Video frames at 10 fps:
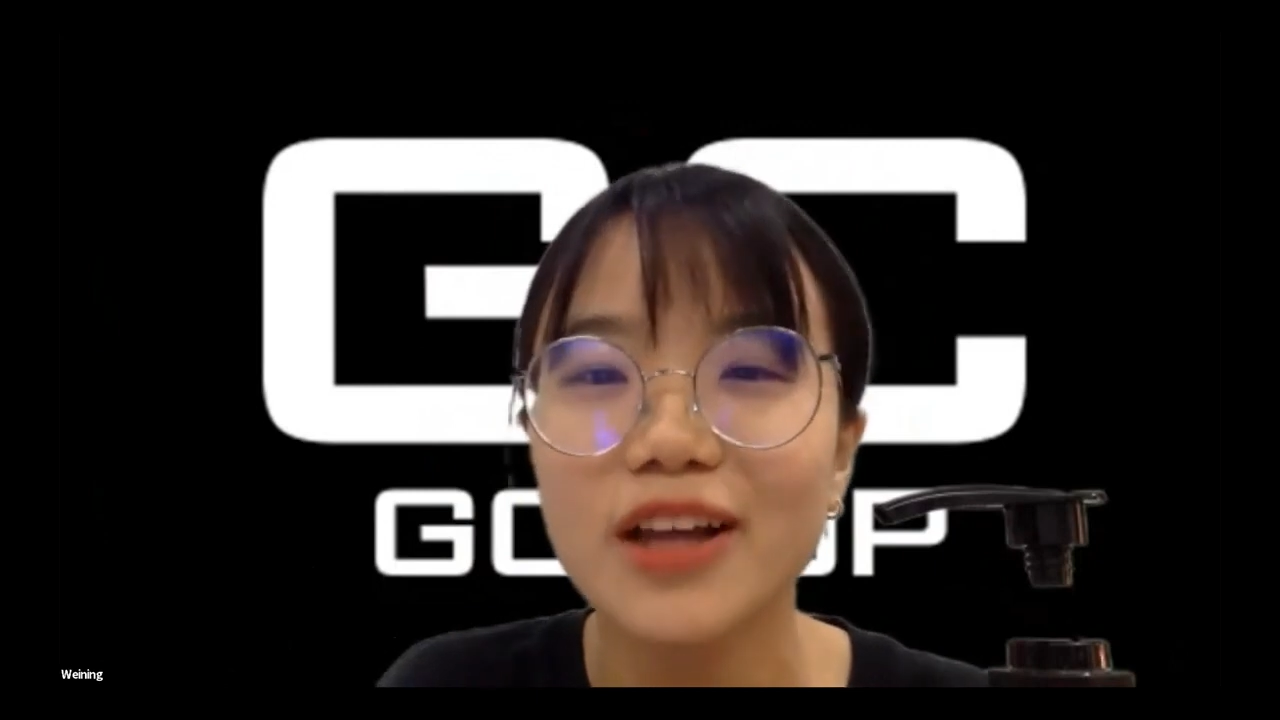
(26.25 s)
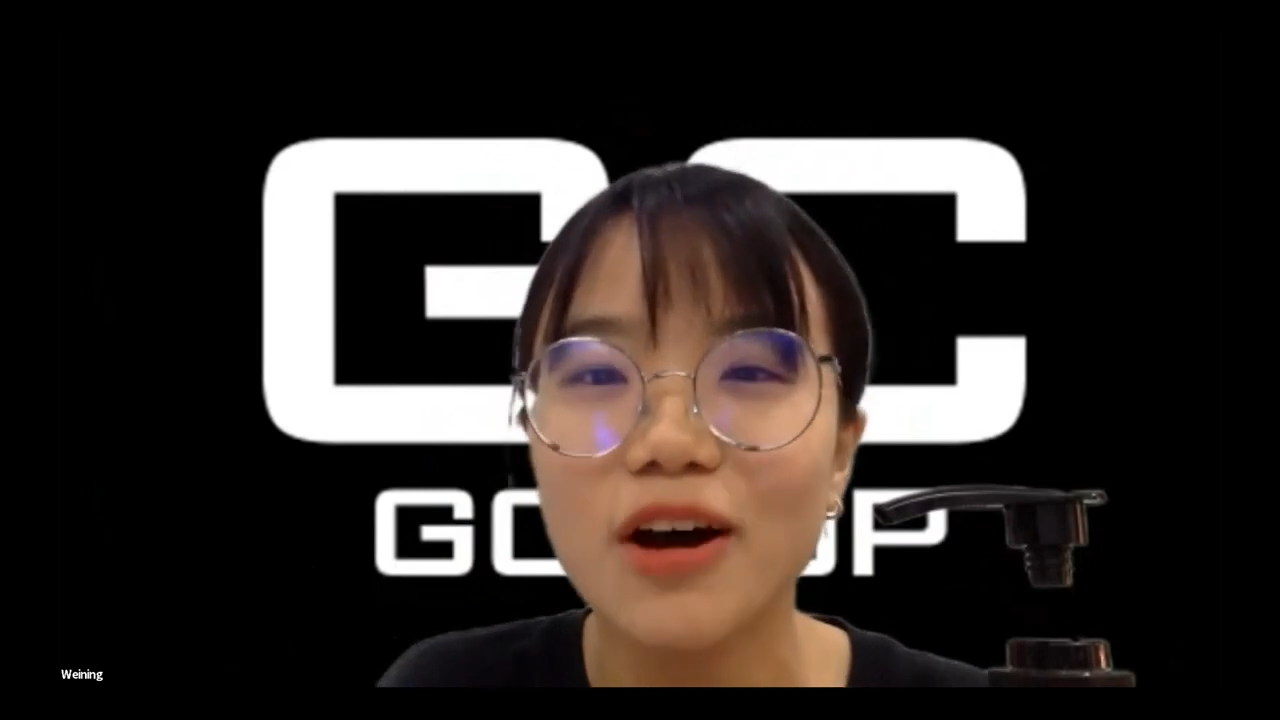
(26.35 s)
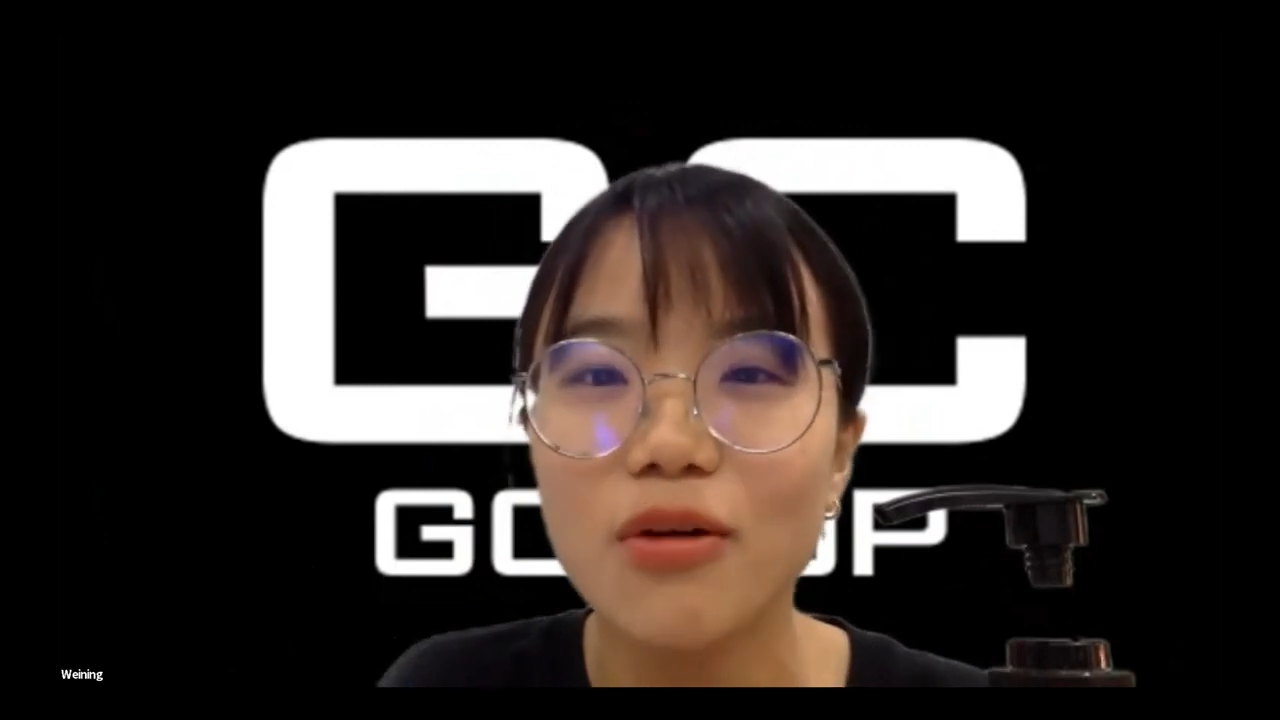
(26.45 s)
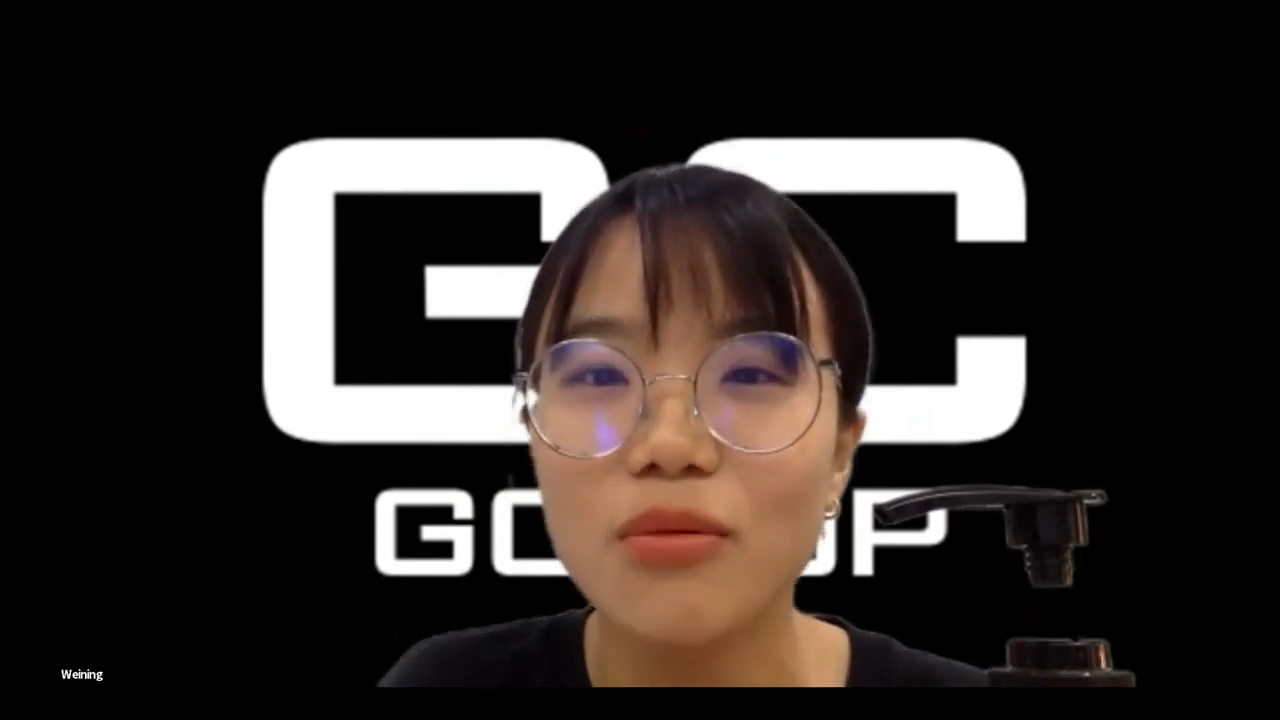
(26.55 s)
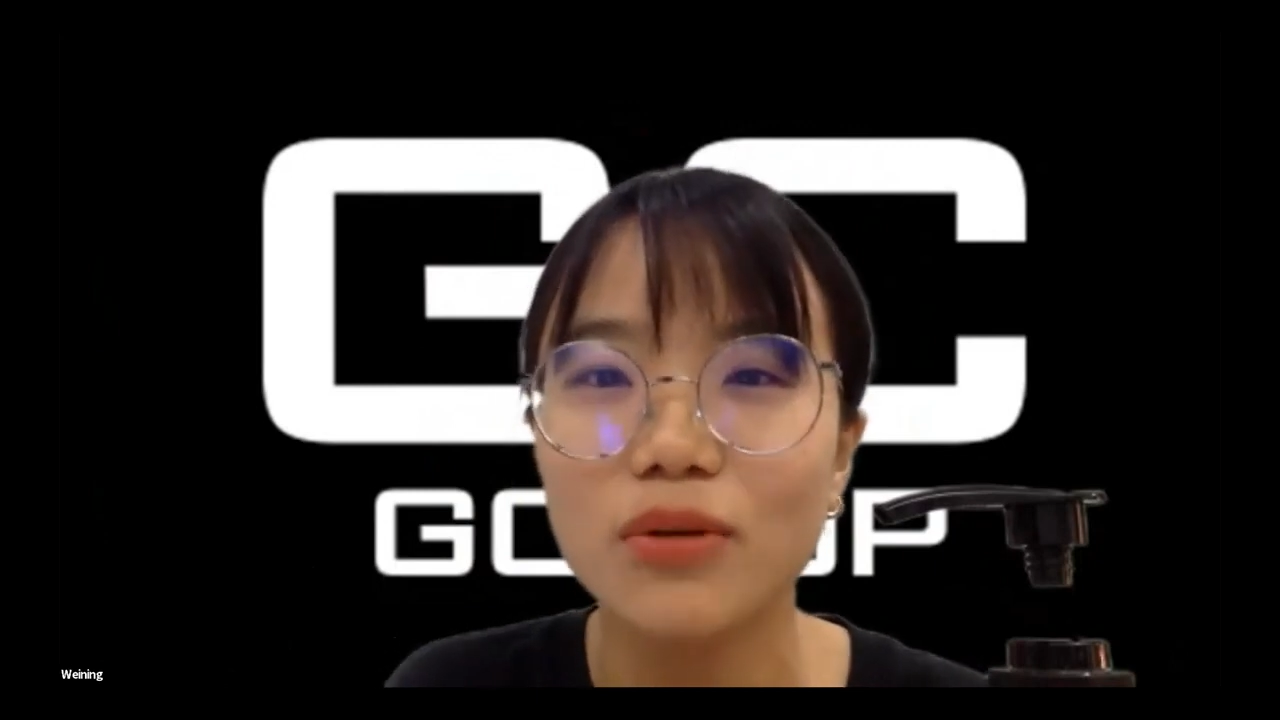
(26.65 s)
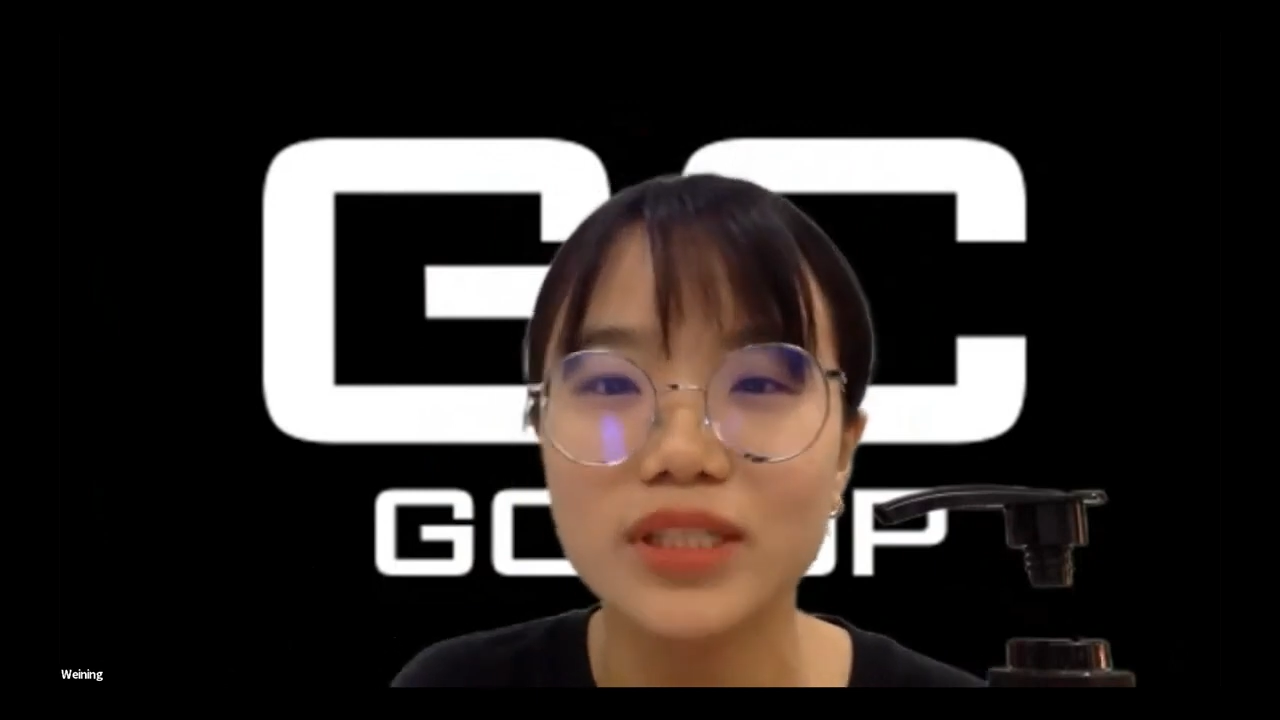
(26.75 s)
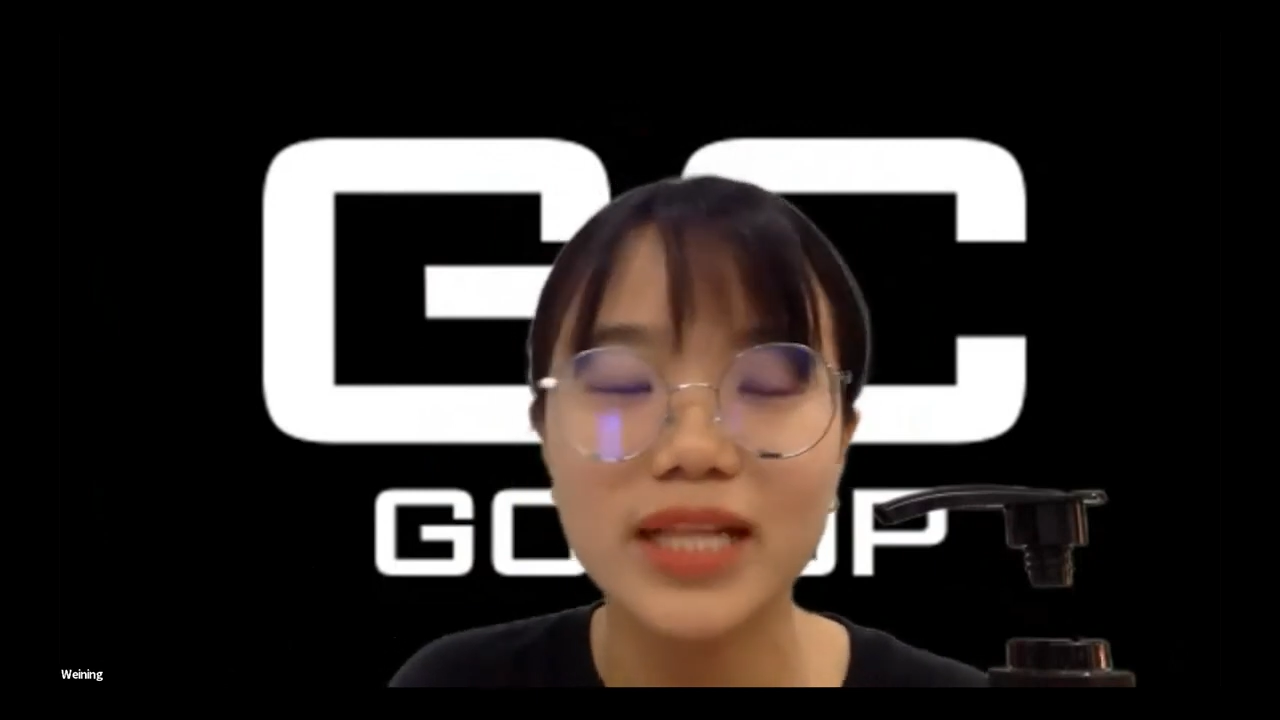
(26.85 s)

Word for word: 然后我是